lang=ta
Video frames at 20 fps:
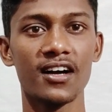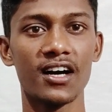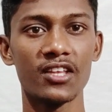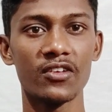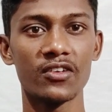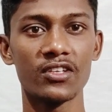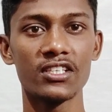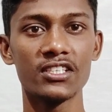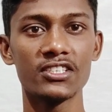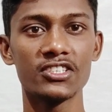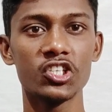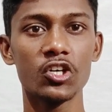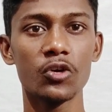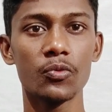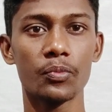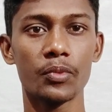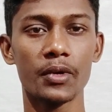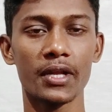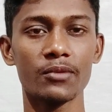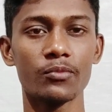அது வந்து ஜியோ
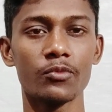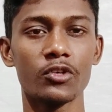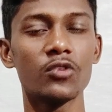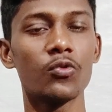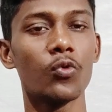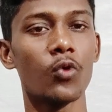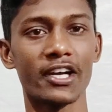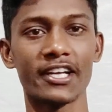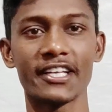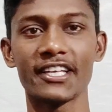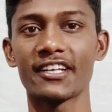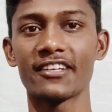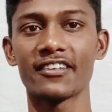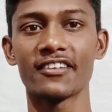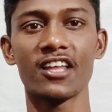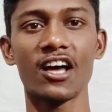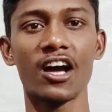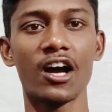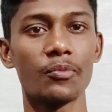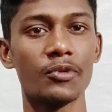ப்ரைம் வந்து ஒன் இயருக்கு
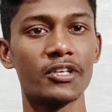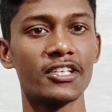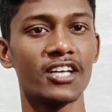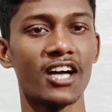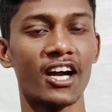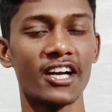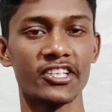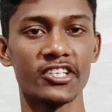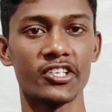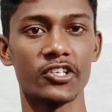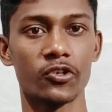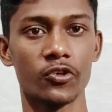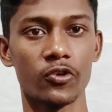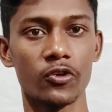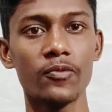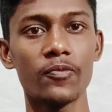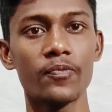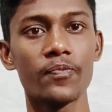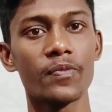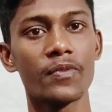தான் அப்படின்னு காட்டிட்டு
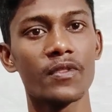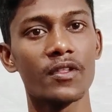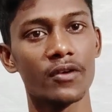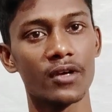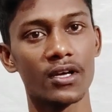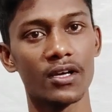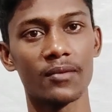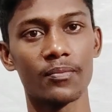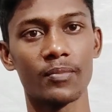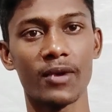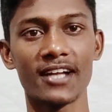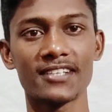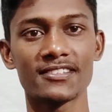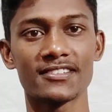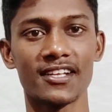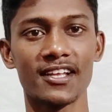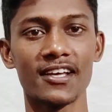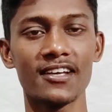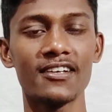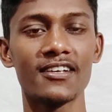இருக்கோம்
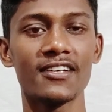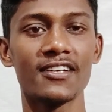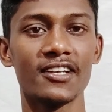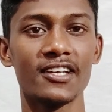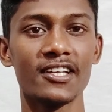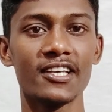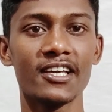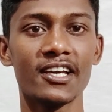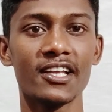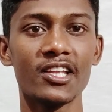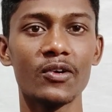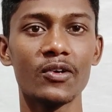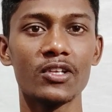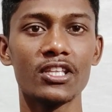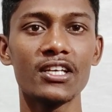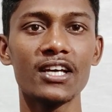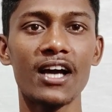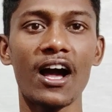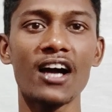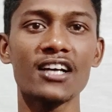பிளான்ஸில் நீங்கள் அது
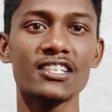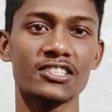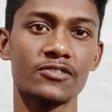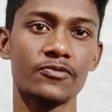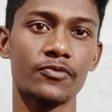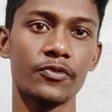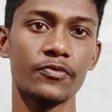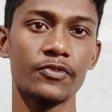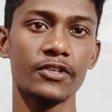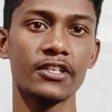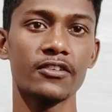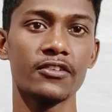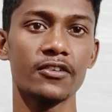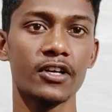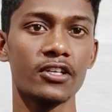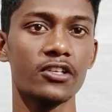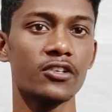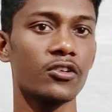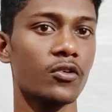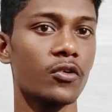வந்து ஆகஸ்ட் ஃபிஃப்டீன்த்
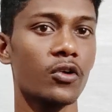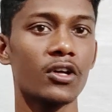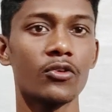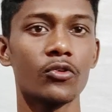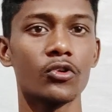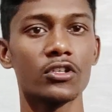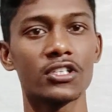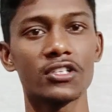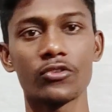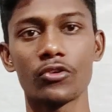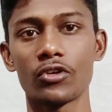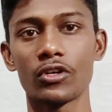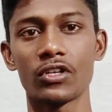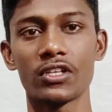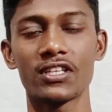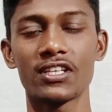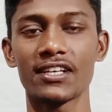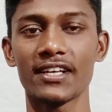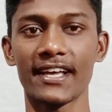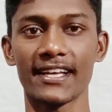வரைக்கும் கூட ஒருத்தர்
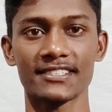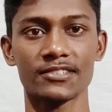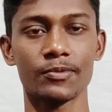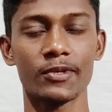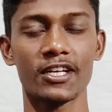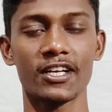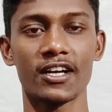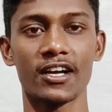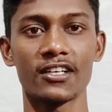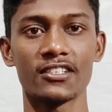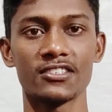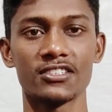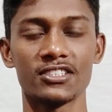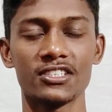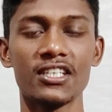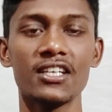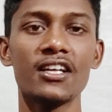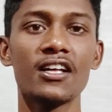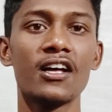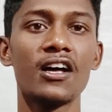ஒருத்தருக்கு எக்ஸ்பயர்
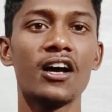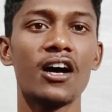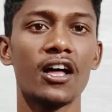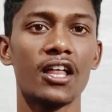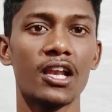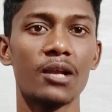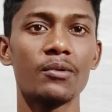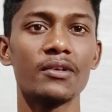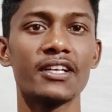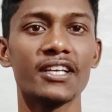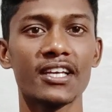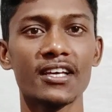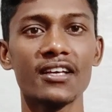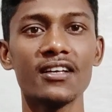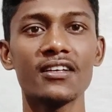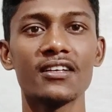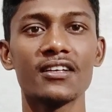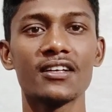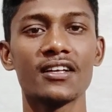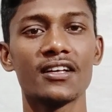காட்டிச்சு அது இல்லாமல்
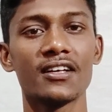நீங்கள்